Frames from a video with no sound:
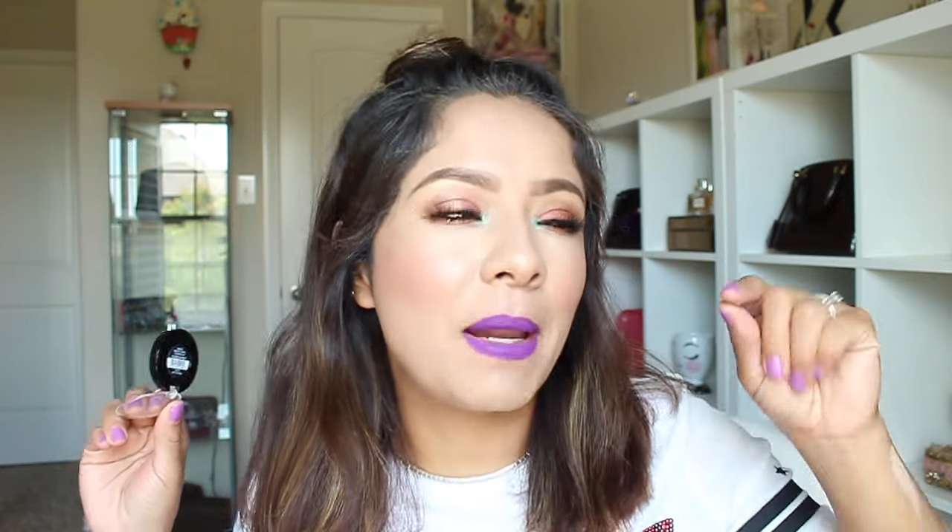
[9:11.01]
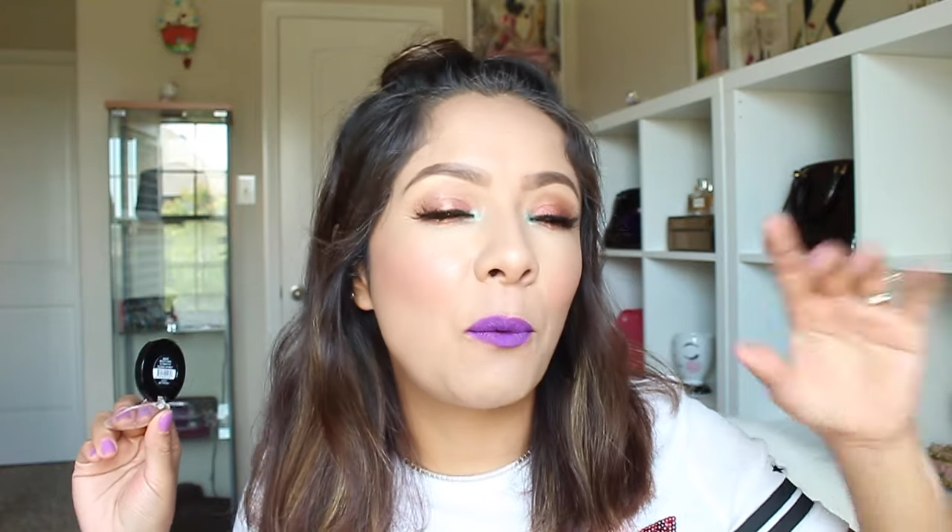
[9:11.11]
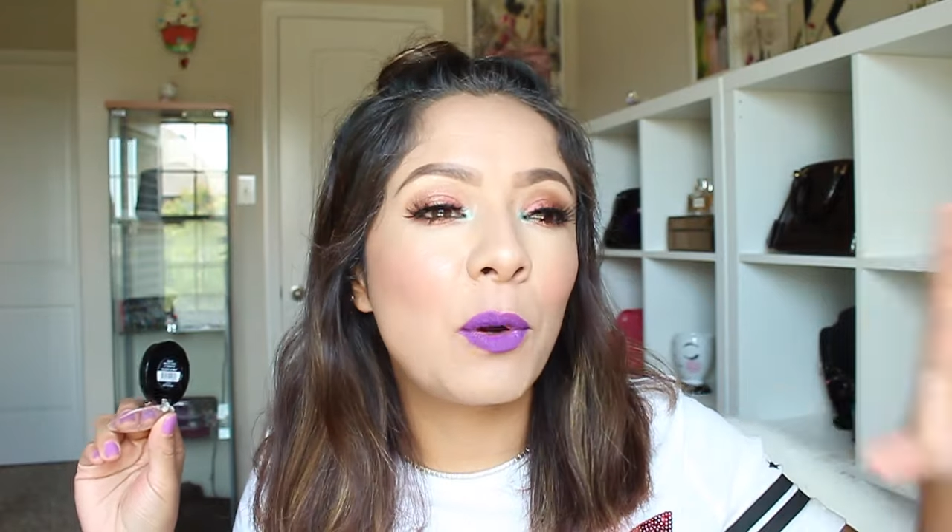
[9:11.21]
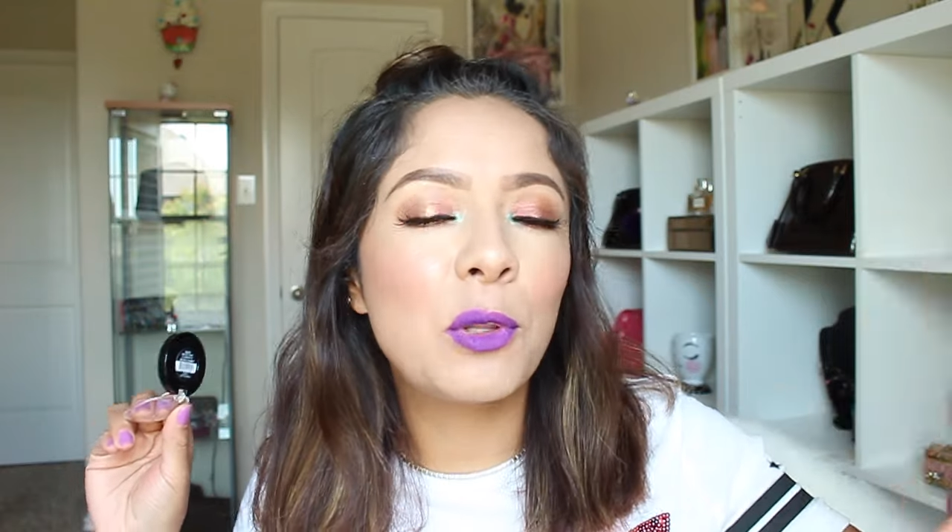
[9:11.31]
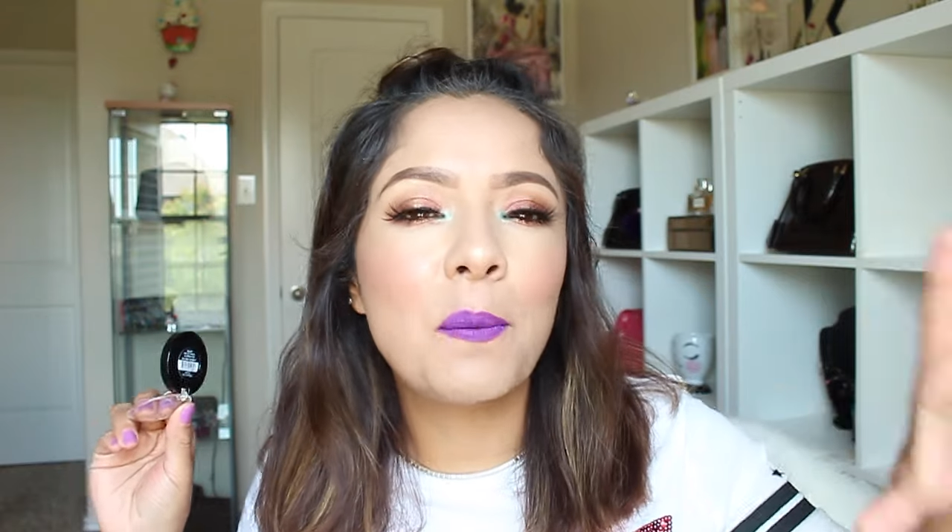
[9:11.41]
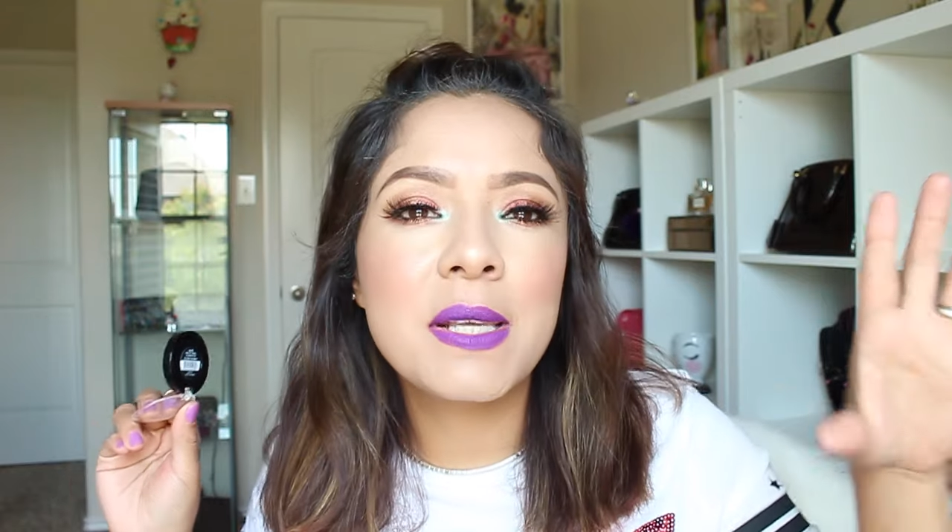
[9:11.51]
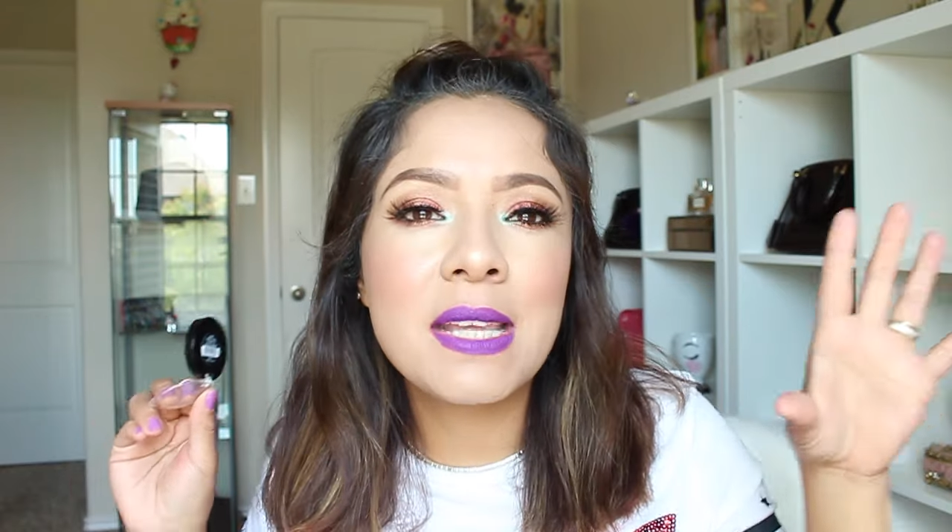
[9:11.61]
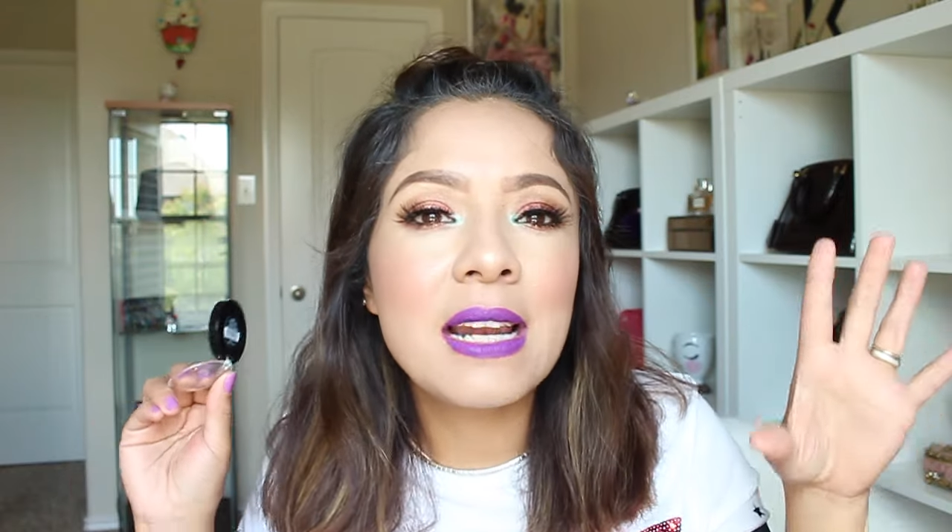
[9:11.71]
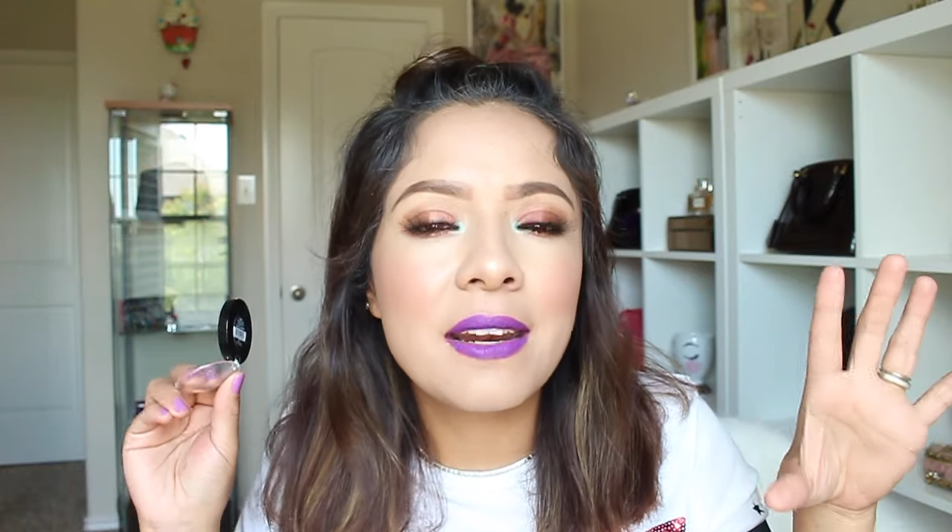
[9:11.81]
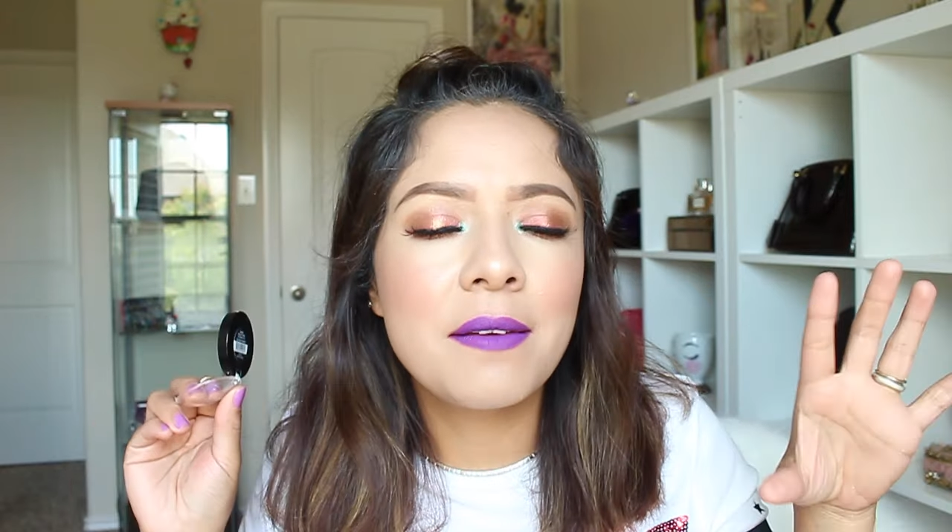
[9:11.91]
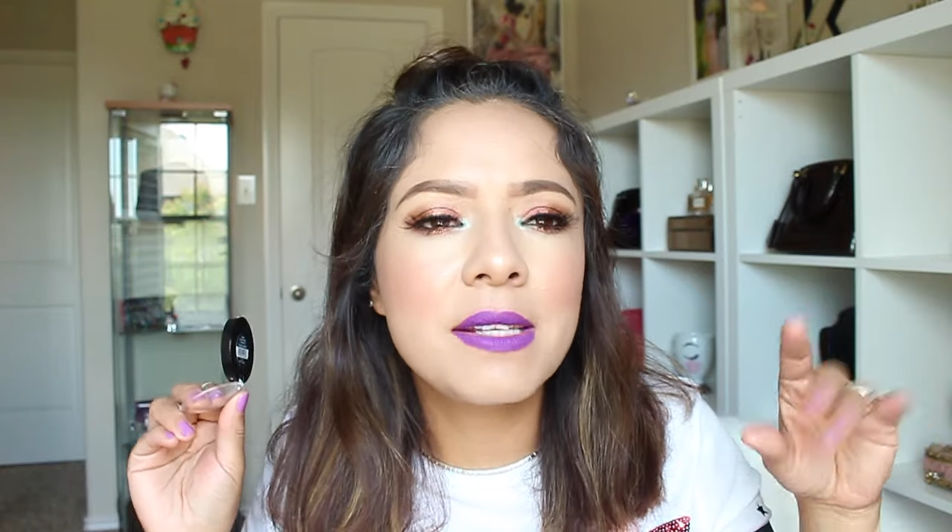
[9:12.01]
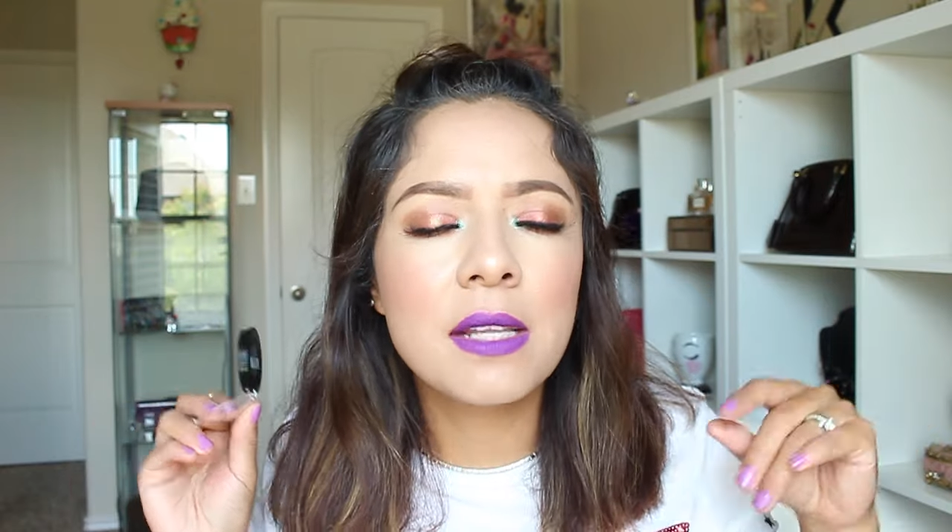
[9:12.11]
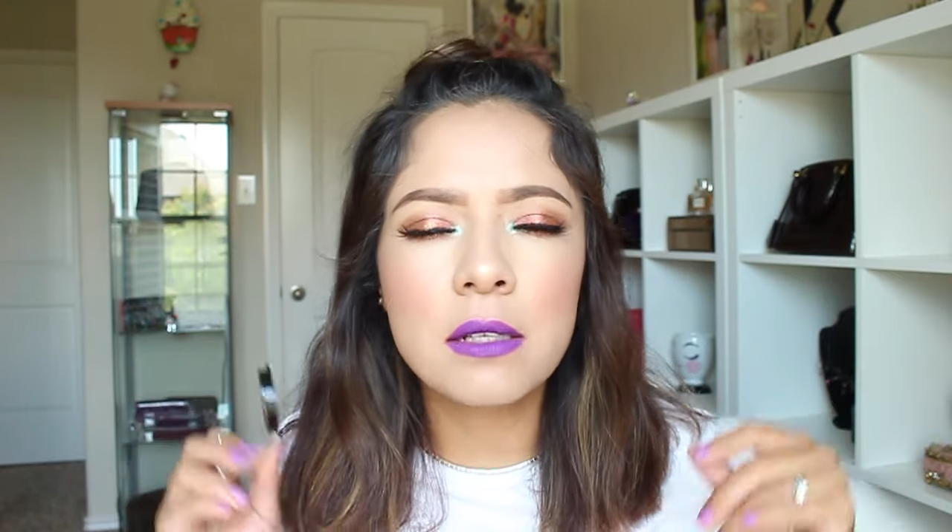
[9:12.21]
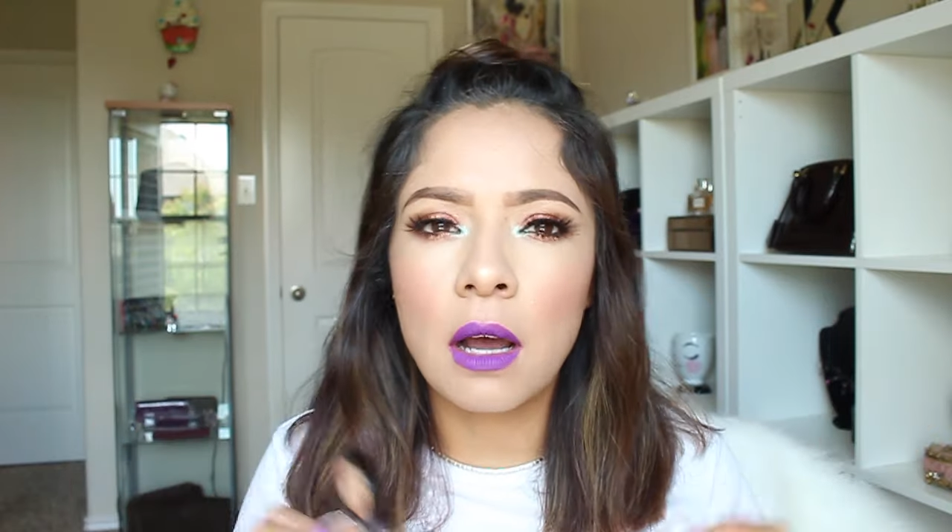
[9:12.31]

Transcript: para cuando ves en las revistas,